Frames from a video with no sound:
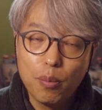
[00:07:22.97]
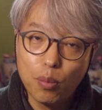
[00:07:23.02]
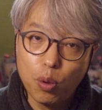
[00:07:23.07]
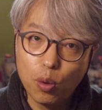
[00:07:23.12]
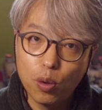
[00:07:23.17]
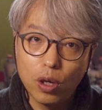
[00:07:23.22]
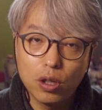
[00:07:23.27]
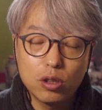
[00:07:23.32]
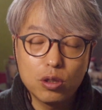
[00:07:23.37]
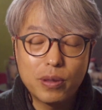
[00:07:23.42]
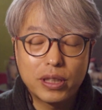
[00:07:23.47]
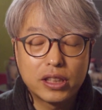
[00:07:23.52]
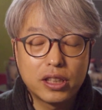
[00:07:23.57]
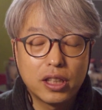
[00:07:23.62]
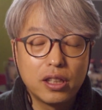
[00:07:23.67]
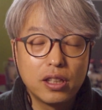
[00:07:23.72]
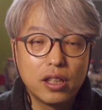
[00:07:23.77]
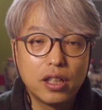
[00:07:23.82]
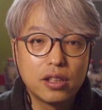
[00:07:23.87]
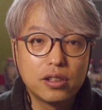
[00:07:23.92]
보컬도
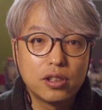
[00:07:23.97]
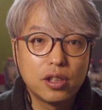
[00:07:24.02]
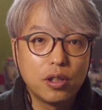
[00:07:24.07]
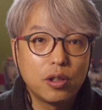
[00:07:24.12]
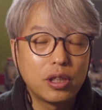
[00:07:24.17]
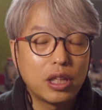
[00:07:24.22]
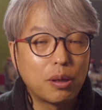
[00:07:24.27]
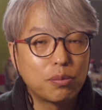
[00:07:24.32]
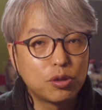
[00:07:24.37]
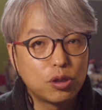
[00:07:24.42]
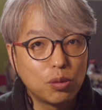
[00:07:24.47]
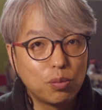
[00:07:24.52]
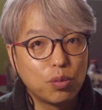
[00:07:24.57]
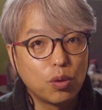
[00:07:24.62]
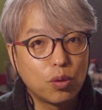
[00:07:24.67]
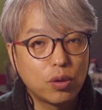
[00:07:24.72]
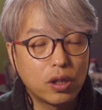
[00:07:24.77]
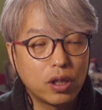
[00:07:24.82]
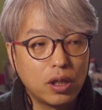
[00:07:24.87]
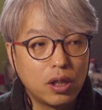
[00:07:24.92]
마찬가지예요. 남성
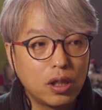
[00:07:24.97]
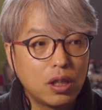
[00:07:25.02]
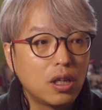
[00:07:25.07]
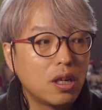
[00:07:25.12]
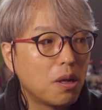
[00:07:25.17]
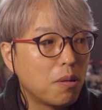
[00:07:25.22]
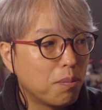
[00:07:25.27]
보컬